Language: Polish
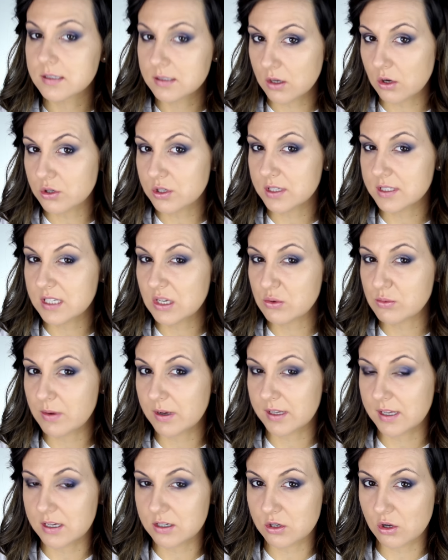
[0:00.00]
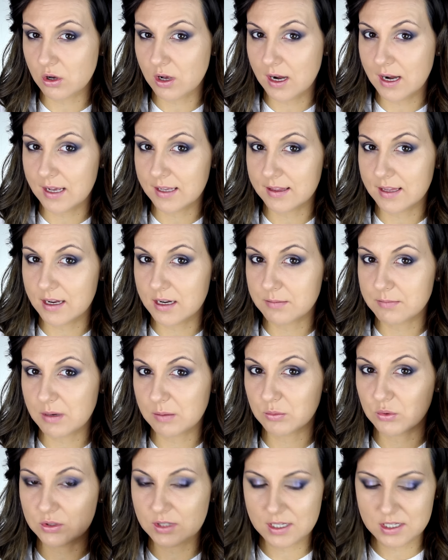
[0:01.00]
Skończę cały makijaż oka linerem.
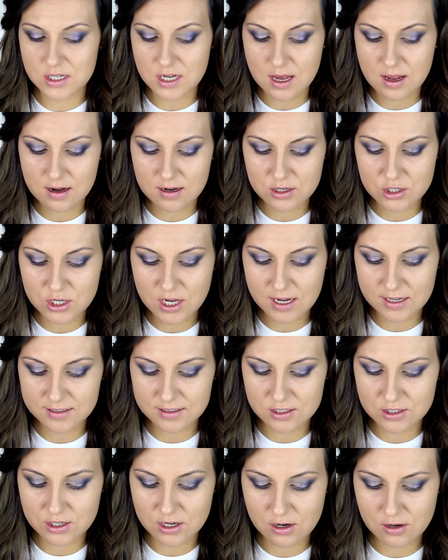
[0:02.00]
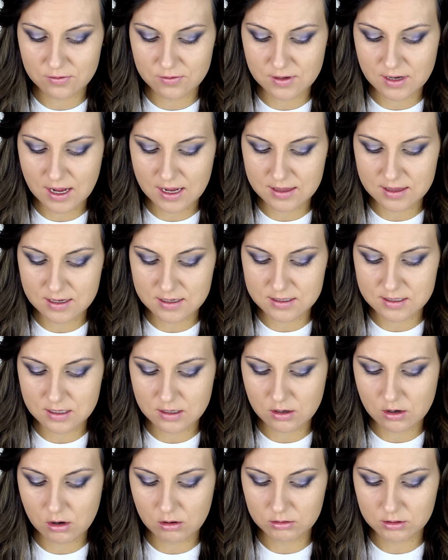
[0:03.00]
Mam tutaj czarny żelowy liner z
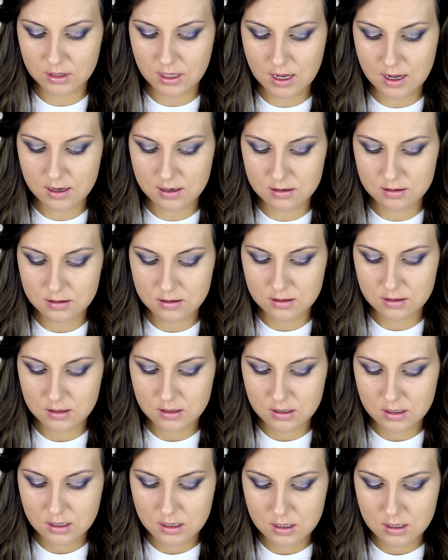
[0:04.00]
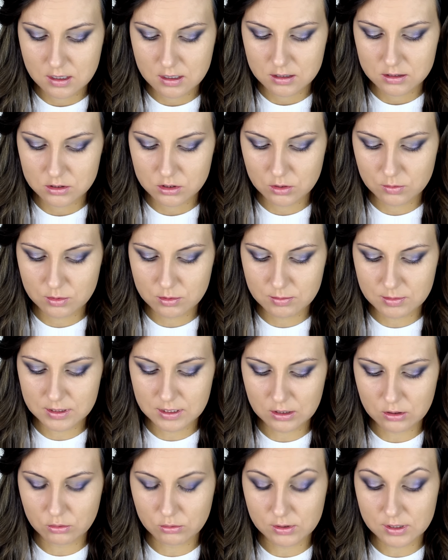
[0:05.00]
Inglota. Zrobimy
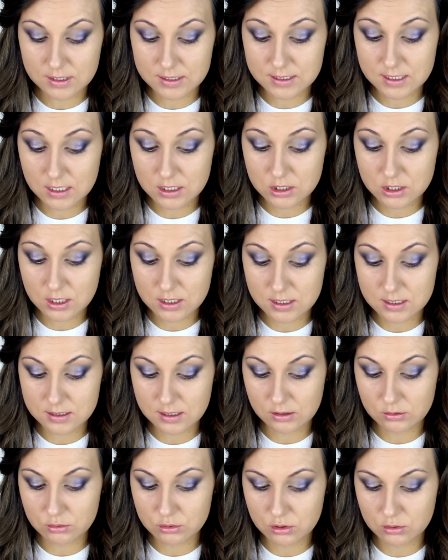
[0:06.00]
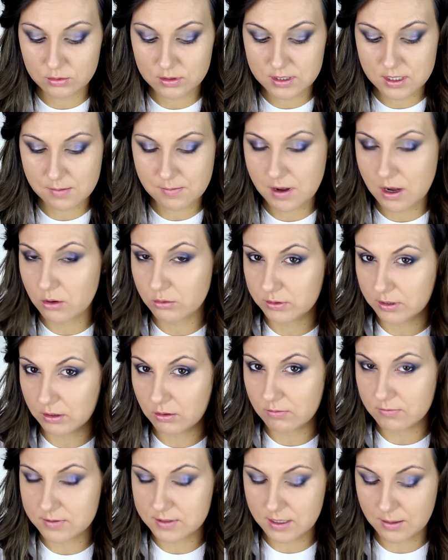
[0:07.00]
taką kreseczkę, nie za dużą, nie za małą,
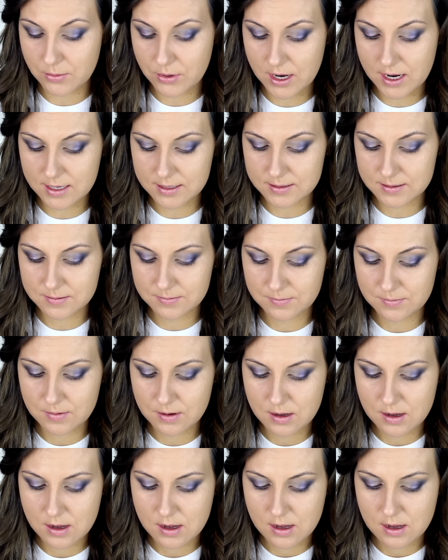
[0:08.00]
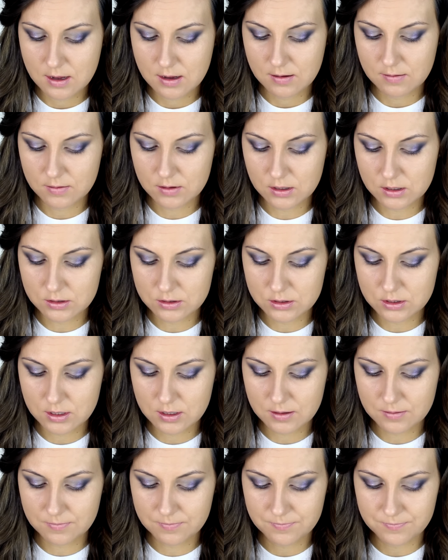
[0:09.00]
taką w sam raz.
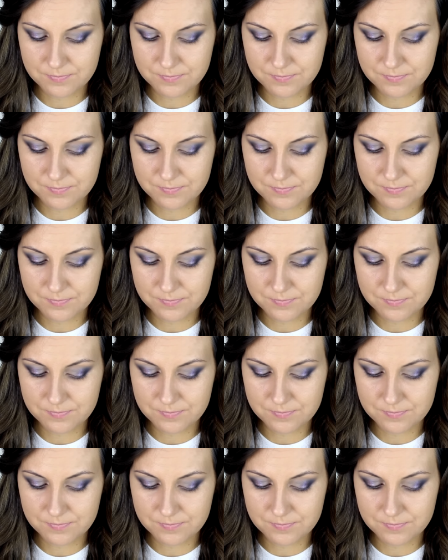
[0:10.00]
Wiecie?